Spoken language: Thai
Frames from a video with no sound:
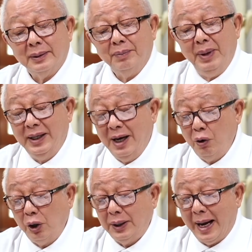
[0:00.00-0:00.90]
มีทั้ง
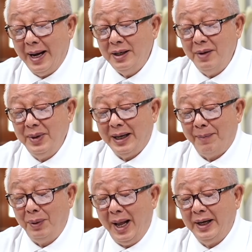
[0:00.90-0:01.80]
รถถังเครื่องบินขับ
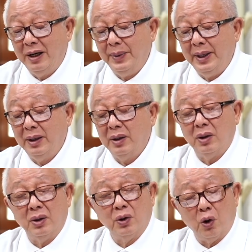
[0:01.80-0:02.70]
ไล่เครื่องบิน
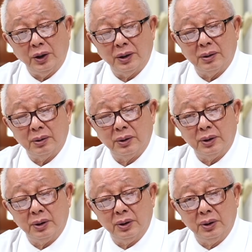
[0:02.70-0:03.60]
รถ
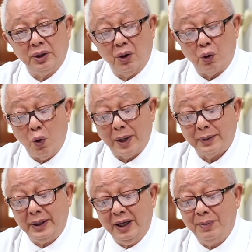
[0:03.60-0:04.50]
จรวด
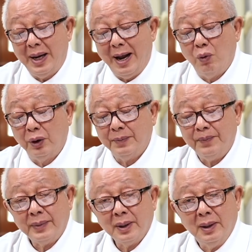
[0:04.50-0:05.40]
ขีปนาวุธ
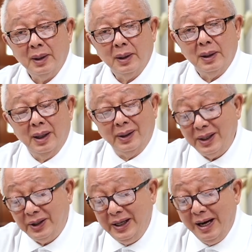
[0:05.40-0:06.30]
รั
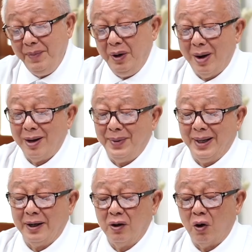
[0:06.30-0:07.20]
สเซียมีความจำเป็นอะ
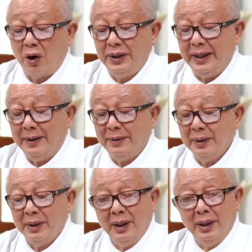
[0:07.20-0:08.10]
ไรต้องขอจีน
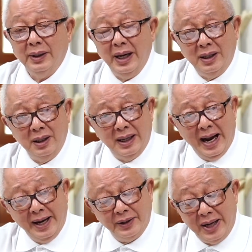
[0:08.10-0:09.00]
นี่คือ
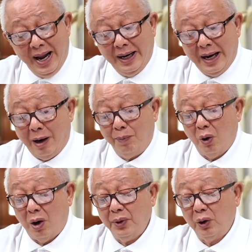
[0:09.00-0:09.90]
การสร้างข่าวปล
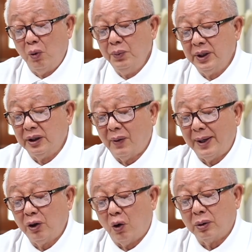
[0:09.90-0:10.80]
อมโดยกลุ่มสื่อตะวั
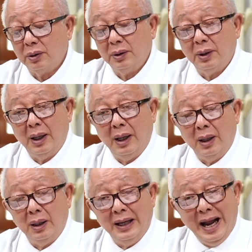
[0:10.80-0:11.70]
นตก
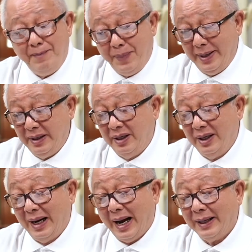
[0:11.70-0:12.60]
และเป็นเครื
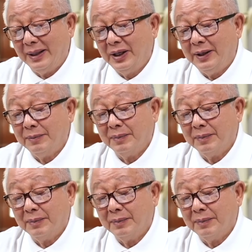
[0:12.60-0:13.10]
อข่ายทั้งสิ้น